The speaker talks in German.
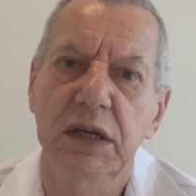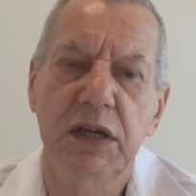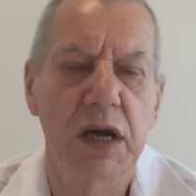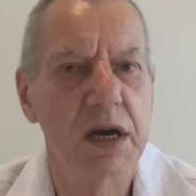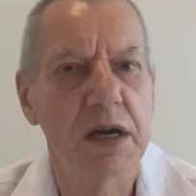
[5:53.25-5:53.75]

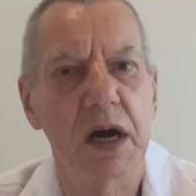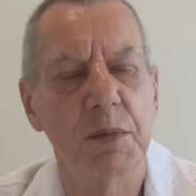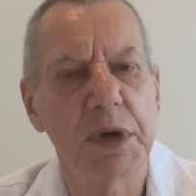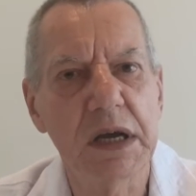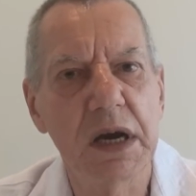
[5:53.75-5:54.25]
die eine
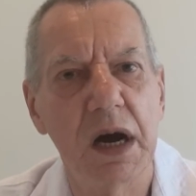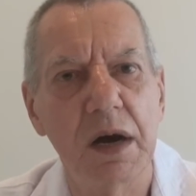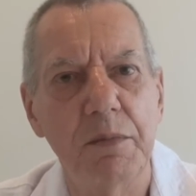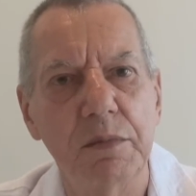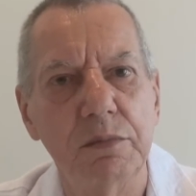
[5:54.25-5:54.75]
ABE
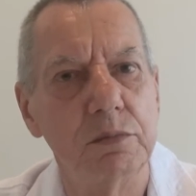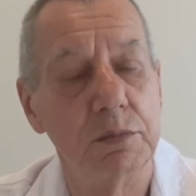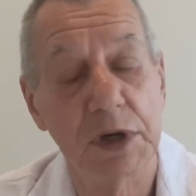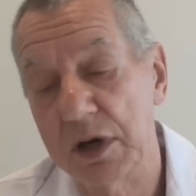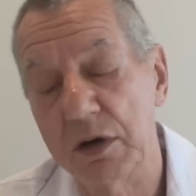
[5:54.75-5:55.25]
haben,
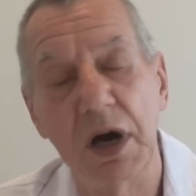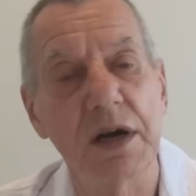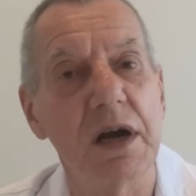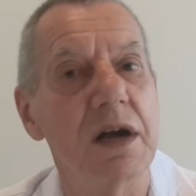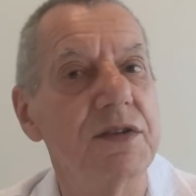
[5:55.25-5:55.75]
manche auch
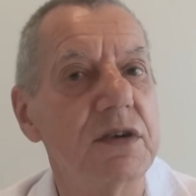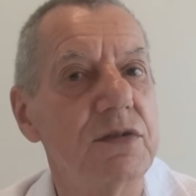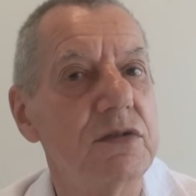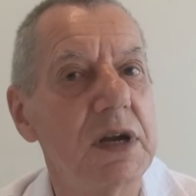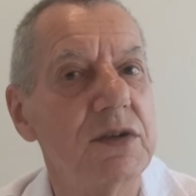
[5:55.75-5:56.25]
eine
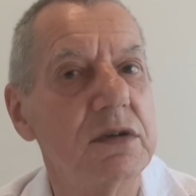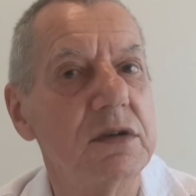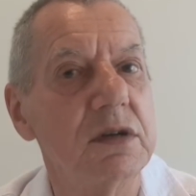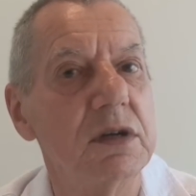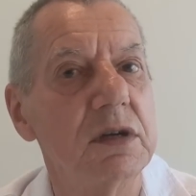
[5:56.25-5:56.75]

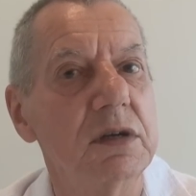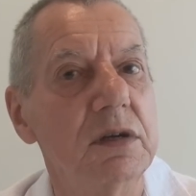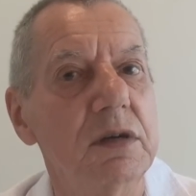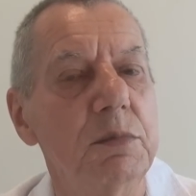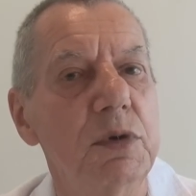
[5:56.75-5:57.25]
Einzelzulassung
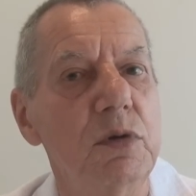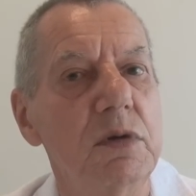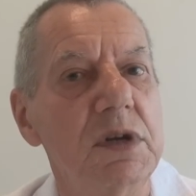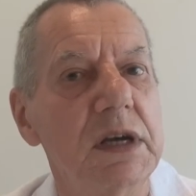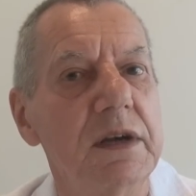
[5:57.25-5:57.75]

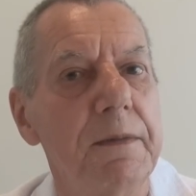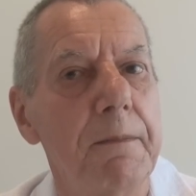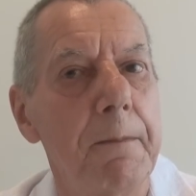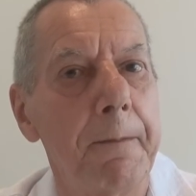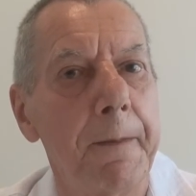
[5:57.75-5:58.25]
benötigen
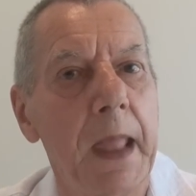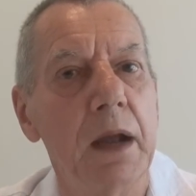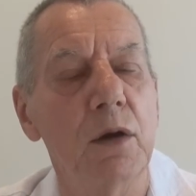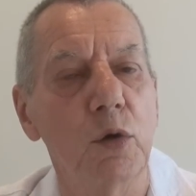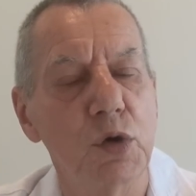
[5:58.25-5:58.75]

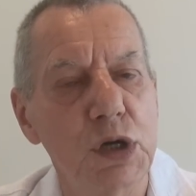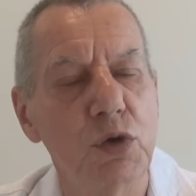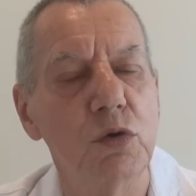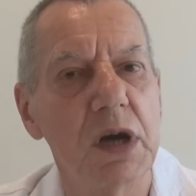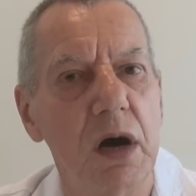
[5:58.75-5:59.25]
und die
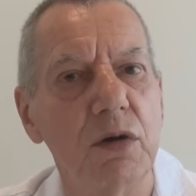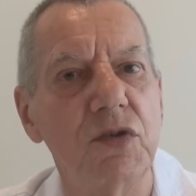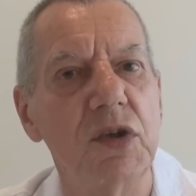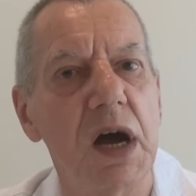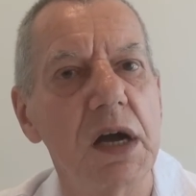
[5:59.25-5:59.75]

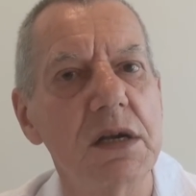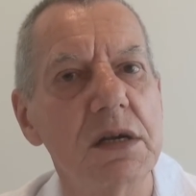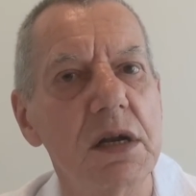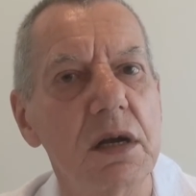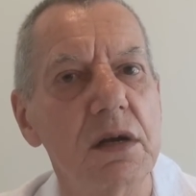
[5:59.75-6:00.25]
durchaus
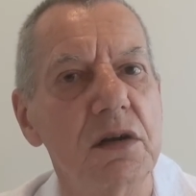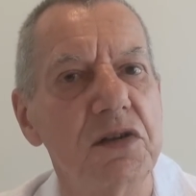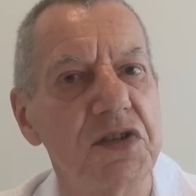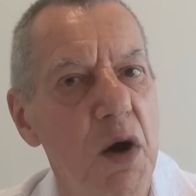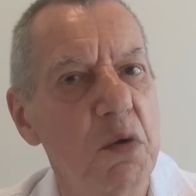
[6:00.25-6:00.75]
einen
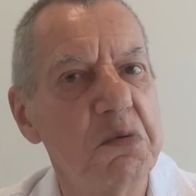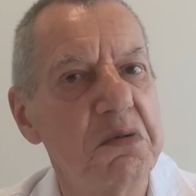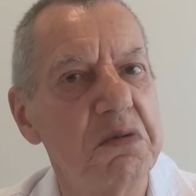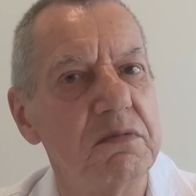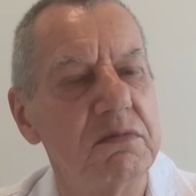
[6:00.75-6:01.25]

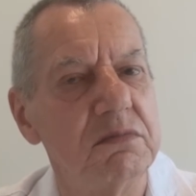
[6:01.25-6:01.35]
Sound